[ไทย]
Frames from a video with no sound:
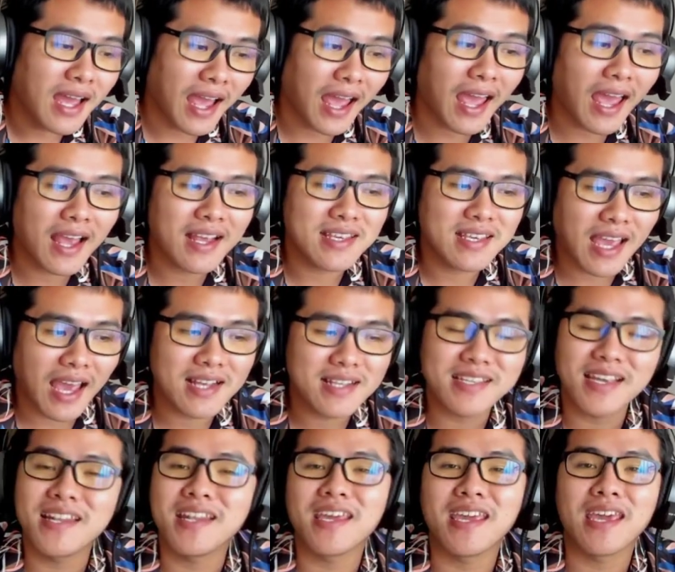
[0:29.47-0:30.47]
หากอยาก
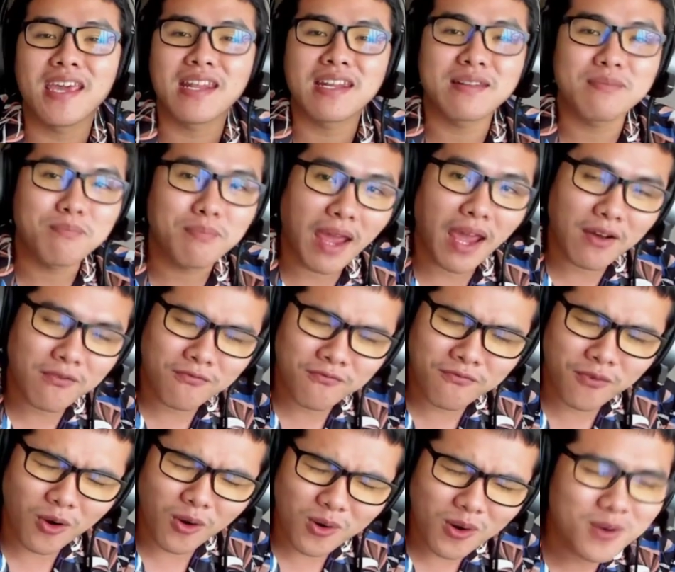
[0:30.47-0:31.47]
จะเทรดแบบ
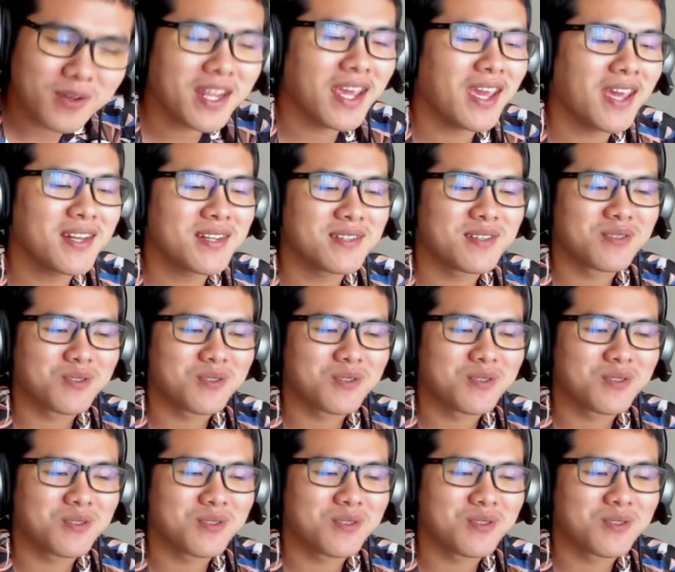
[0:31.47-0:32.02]
โฟโลเทน